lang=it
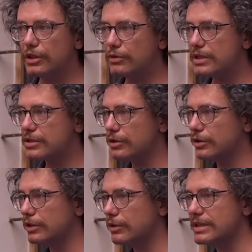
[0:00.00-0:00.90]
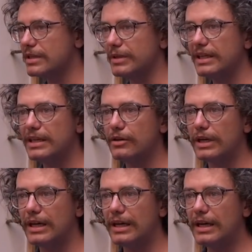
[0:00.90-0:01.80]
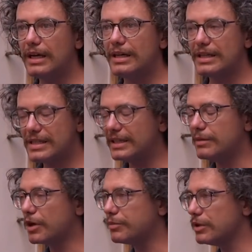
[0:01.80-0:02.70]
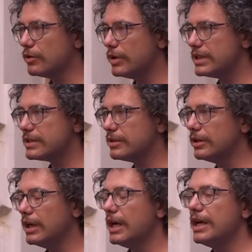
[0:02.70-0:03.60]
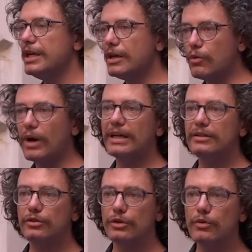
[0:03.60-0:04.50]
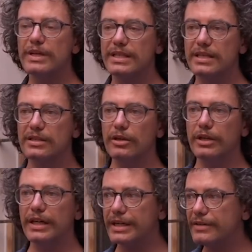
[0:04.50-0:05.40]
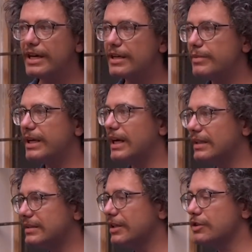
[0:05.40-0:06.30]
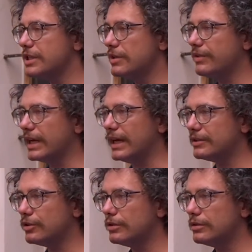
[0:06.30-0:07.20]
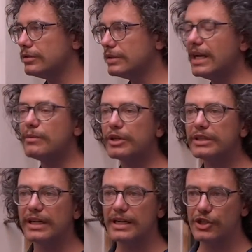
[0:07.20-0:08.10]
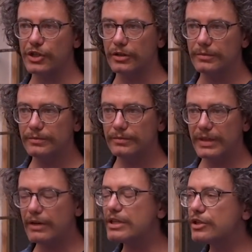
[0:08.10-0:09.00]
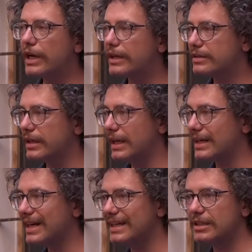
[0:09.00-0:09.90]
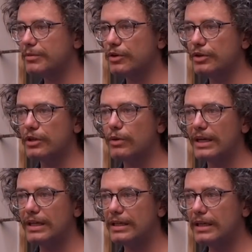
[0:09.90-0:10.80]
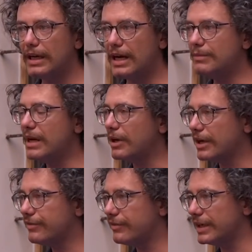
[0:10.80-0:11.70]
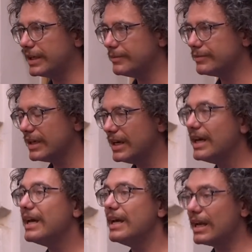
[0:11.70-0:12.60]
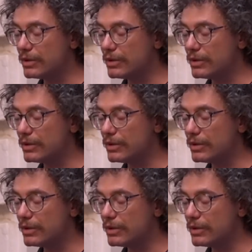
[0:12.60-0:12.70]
di, questo, di questa pellicola risiede proprio in questo, in quanto in questa storia riverbera l'antico significato dell'amore tragico. E questo è l'archetipo con il quale abbiamo a che fare. E la